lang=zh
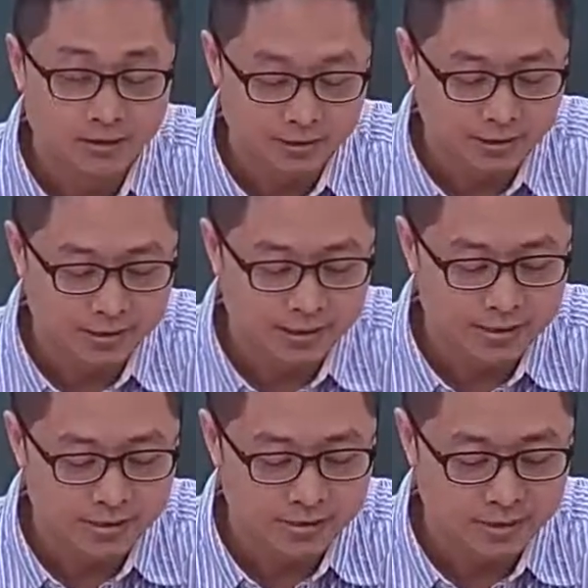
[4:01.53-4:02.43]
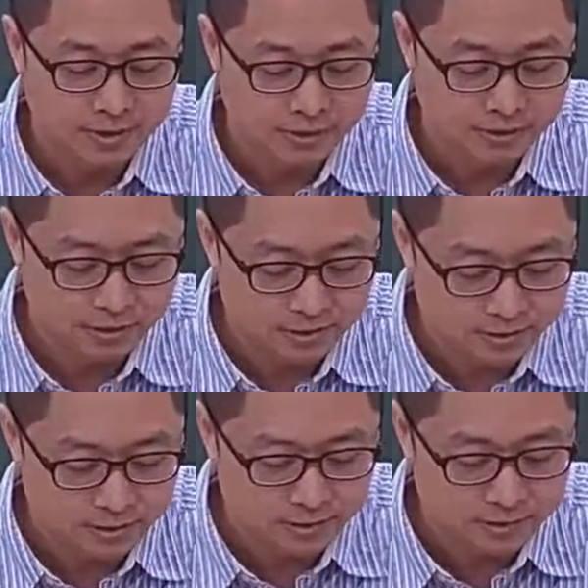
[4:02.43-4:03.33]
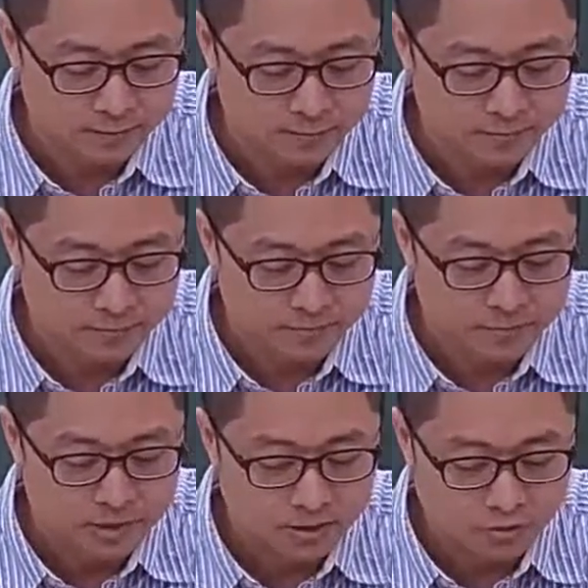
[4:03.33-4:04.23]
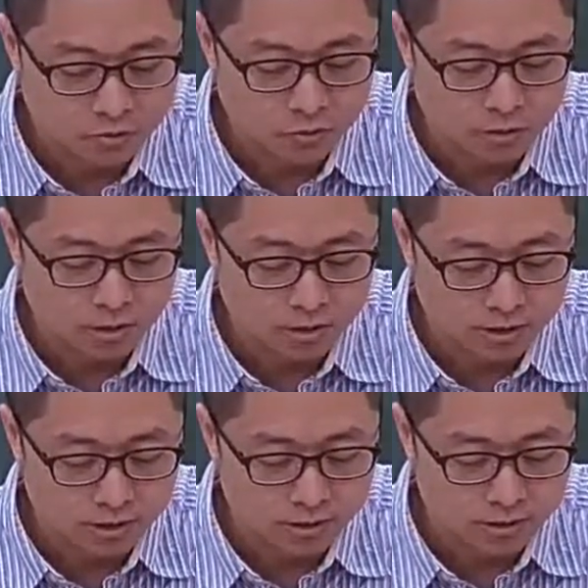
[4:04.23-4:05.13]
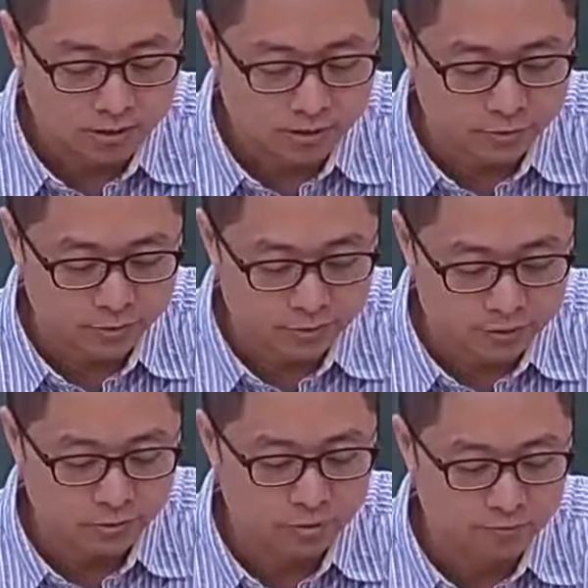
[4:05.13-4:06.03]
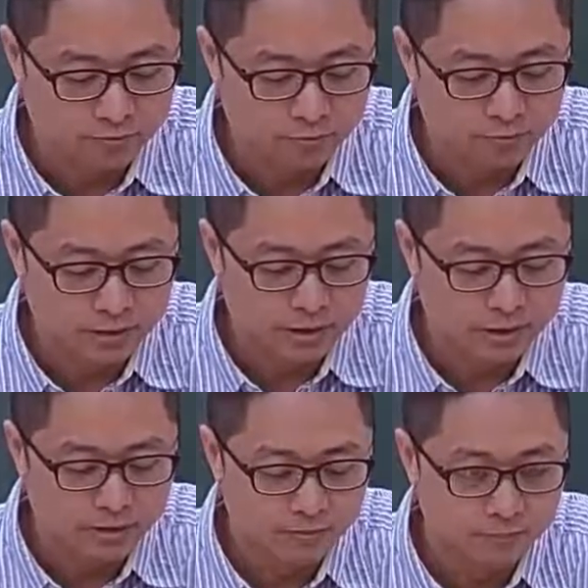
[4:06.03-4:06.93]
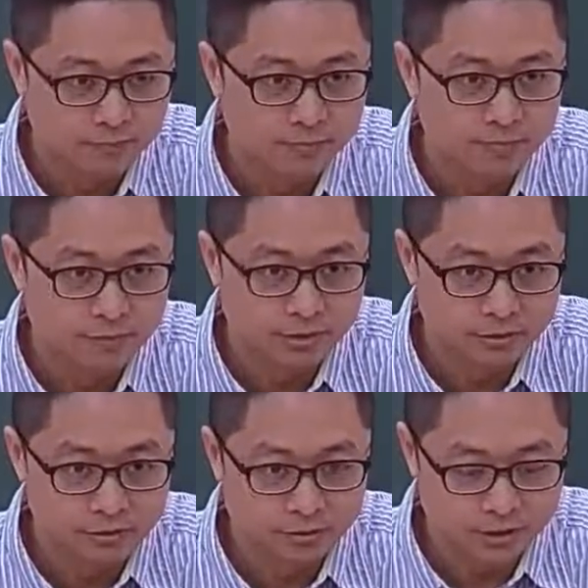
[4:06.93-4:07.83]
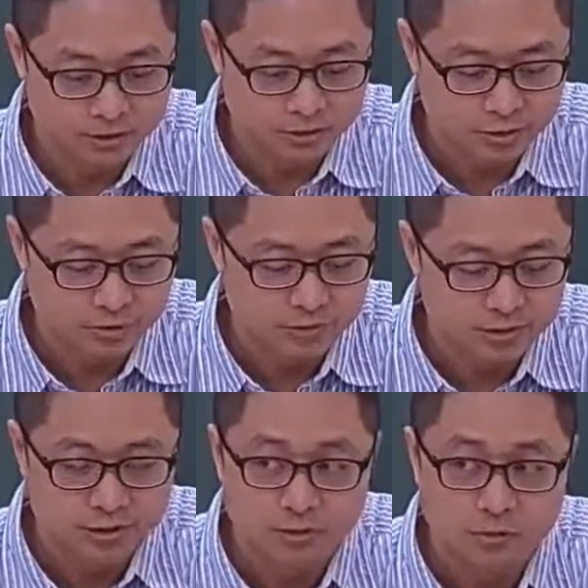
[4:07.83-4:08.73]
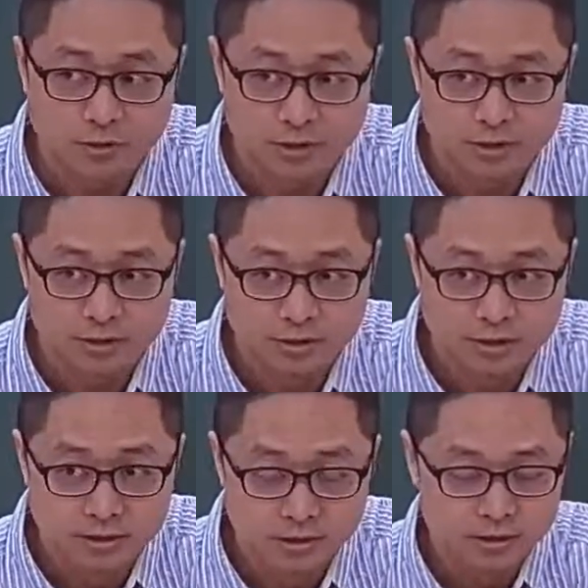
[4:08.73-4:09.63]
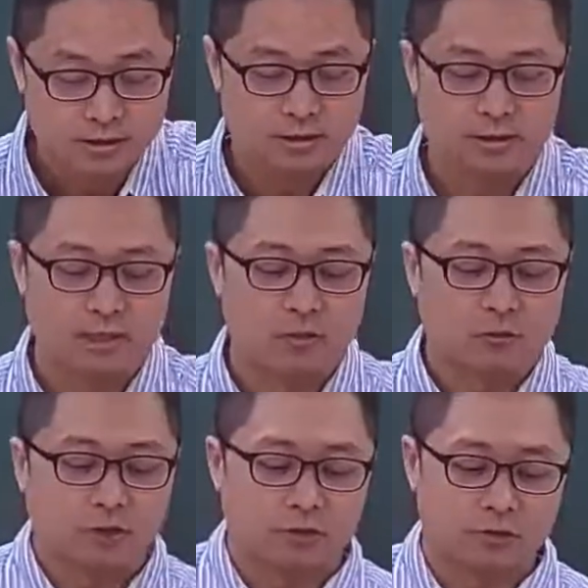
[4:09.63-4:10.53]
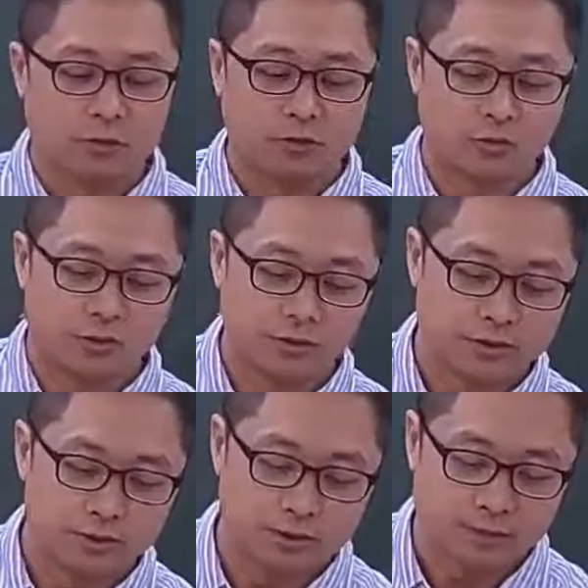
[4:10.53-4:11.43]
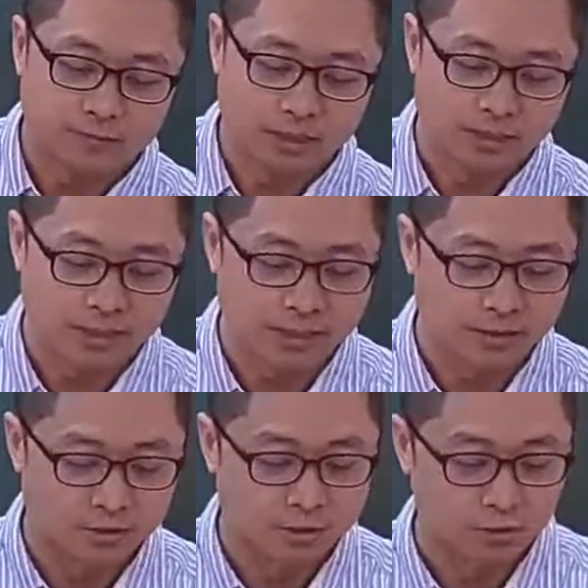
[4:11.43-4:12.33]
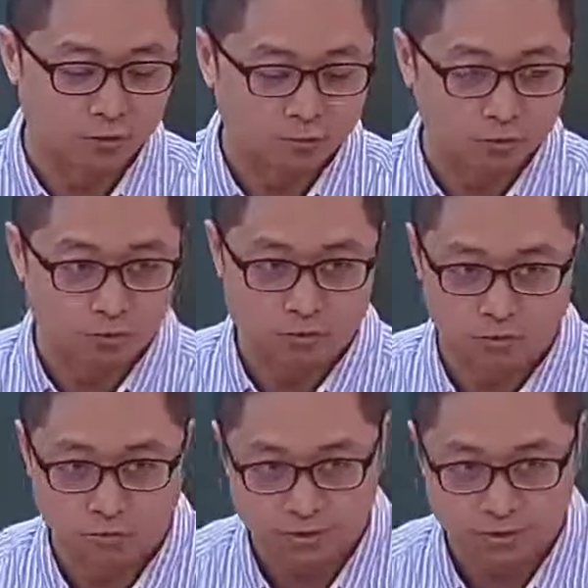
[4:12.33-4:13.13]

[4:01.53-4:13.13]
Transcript: 好，那你看一下下面的第二题，如果 n 等于九，啊，表示说它是九进位，那我要算五六七八它的九补